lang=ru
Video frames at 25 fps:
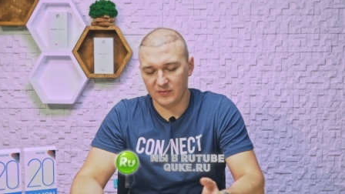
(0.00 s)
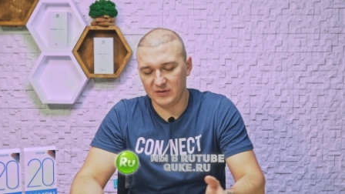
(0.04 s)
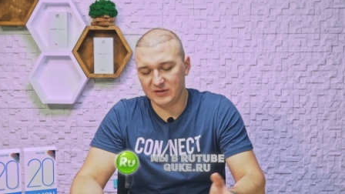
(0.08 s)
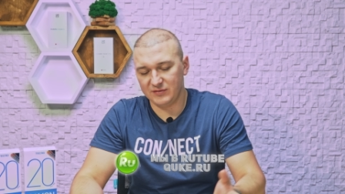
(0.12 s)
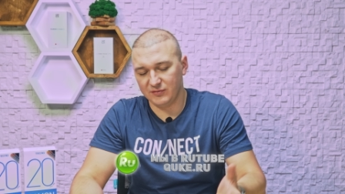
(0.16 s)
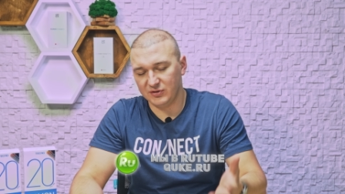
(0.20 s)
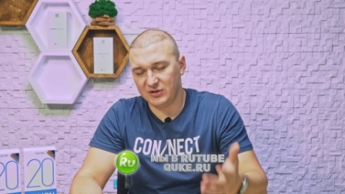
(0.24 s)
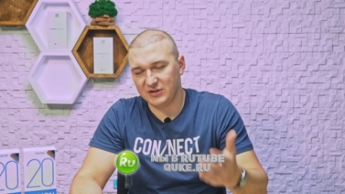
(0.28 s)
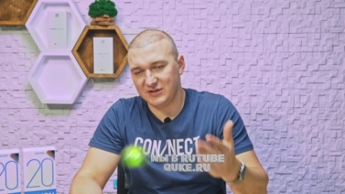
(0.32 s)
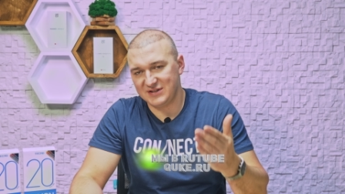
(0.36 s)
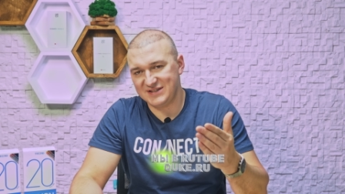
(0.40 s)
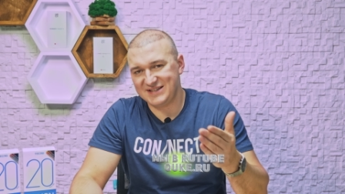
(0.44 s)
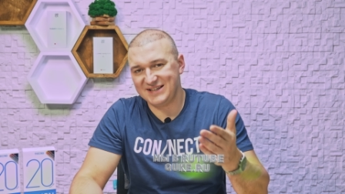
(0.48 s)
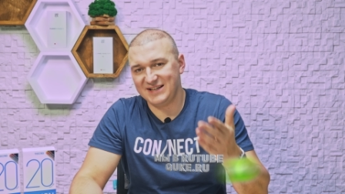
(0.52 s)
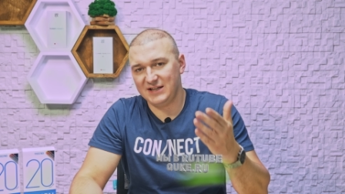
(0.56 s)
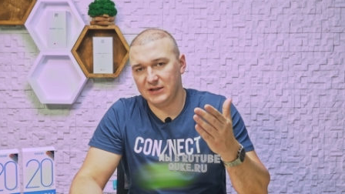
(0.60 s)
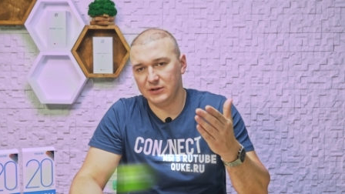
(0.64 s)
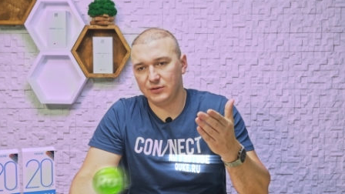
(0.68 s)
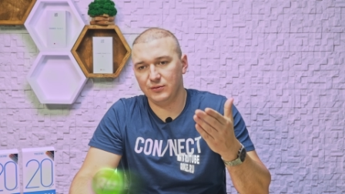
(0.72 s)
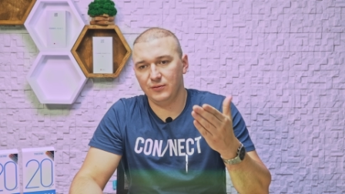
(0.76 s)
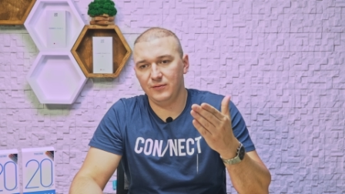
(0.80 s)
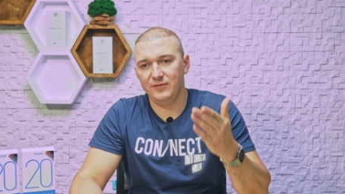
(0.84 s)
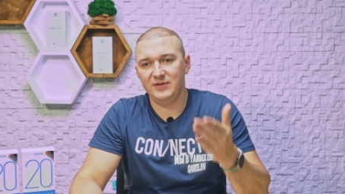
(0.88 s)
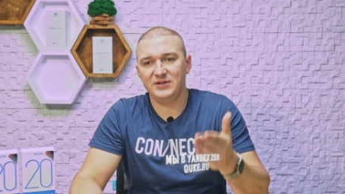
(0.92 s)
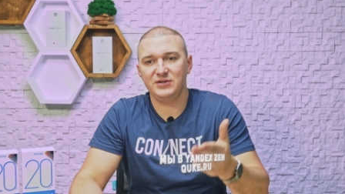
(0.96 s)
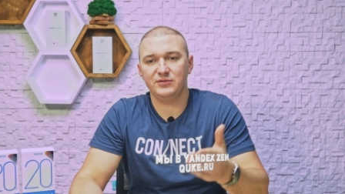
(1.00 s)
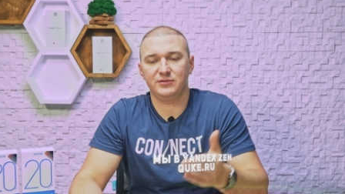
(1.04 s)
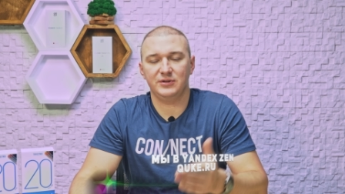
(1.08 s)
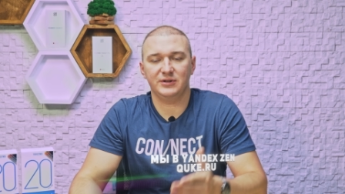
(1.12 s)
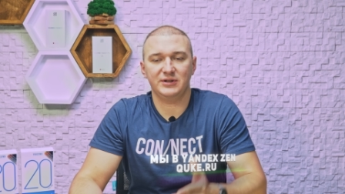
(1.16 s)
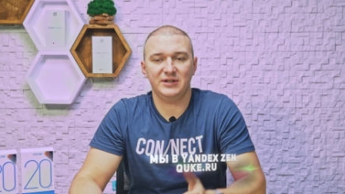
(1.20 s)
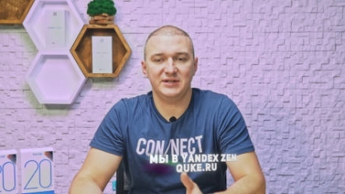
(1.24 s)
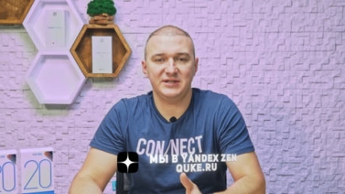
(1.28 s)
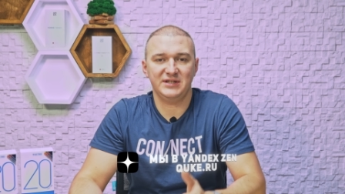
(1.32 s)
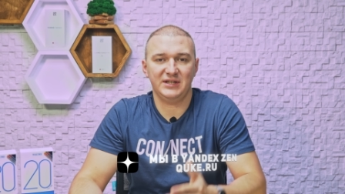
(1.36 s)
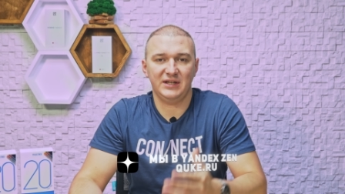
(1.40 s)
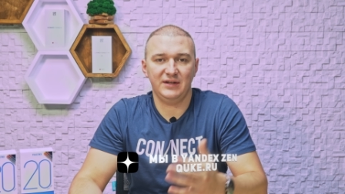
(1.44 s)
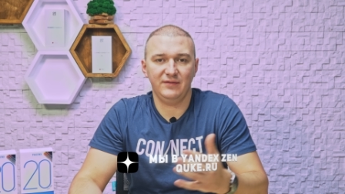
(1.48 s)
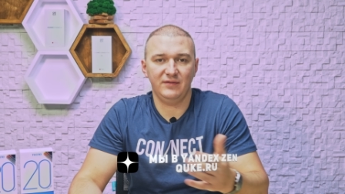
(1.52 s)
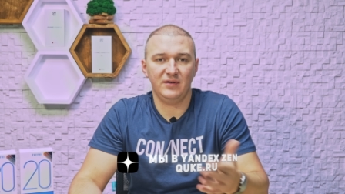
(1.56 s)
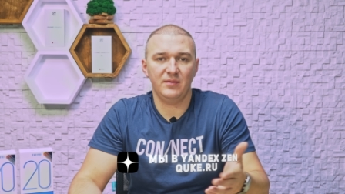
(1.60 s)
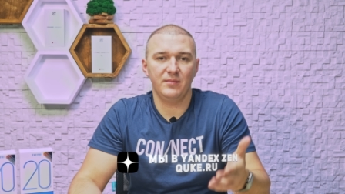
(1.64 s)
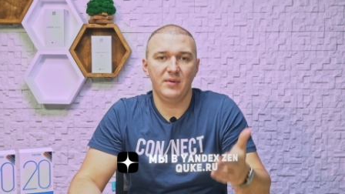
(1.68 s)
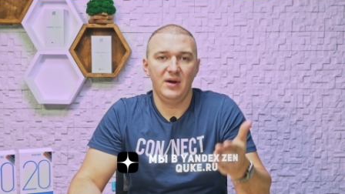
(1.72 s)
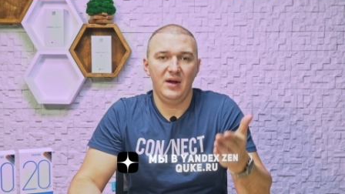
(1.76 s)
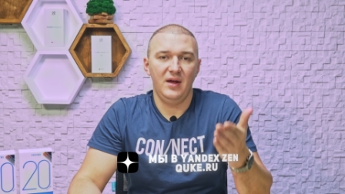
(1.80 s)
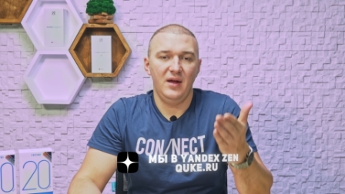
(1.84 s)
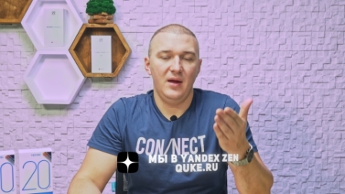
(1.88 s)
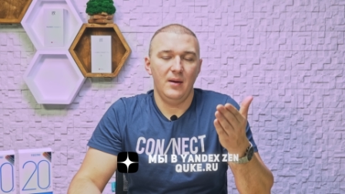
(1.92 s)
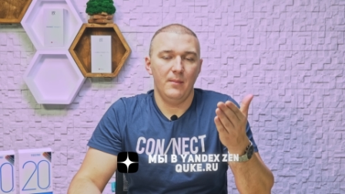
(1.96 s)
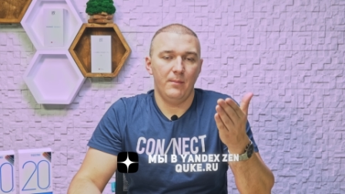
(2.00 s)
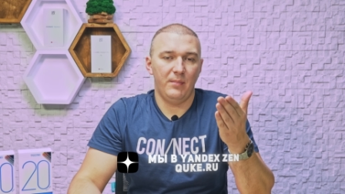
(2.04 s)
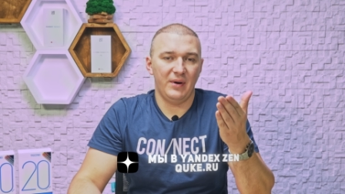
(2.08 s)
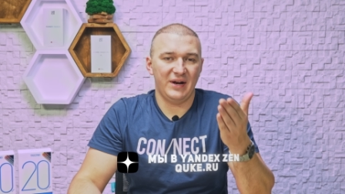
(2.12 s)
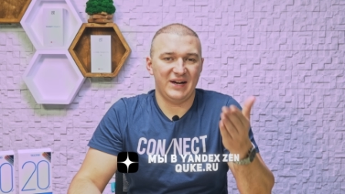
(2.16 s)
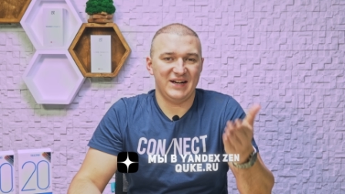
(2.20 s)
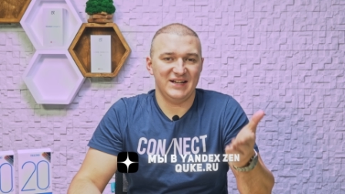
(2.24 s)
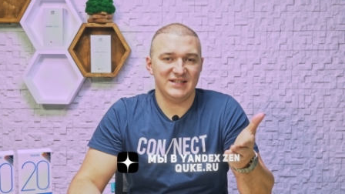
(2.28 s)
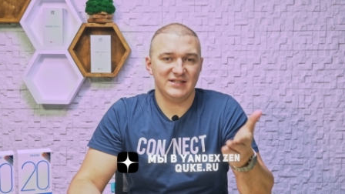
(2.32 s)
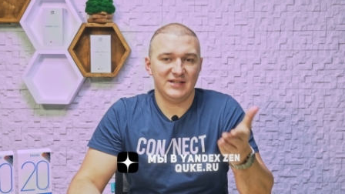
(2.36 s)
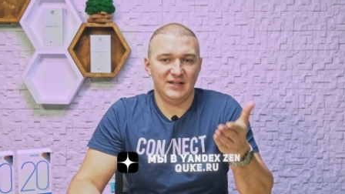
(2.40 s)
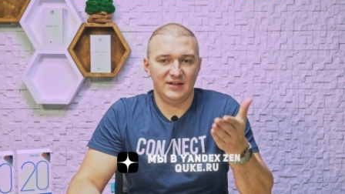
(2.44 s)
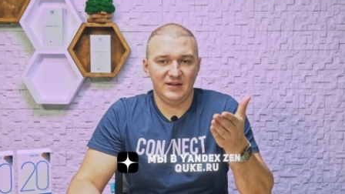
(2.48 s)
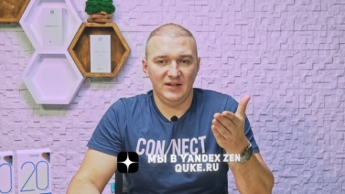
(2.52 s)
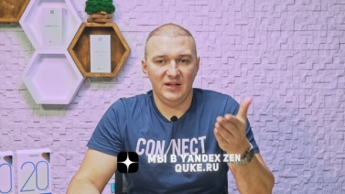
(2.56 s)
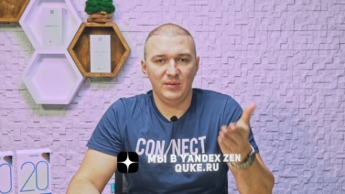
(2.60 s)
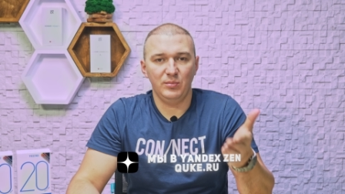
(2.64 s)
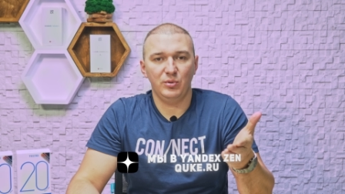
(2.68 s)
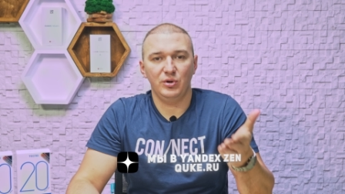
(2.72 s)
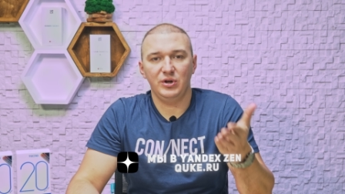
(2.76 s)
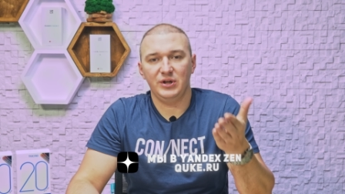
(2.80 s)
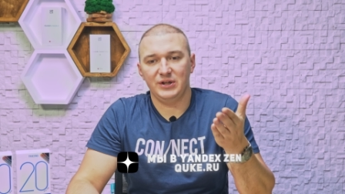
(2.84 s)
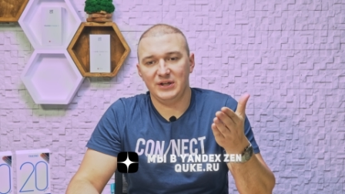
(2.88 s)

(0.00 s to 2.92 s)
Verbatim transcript: это, вот эта цель этого видео как раз-таки вам показать наиболее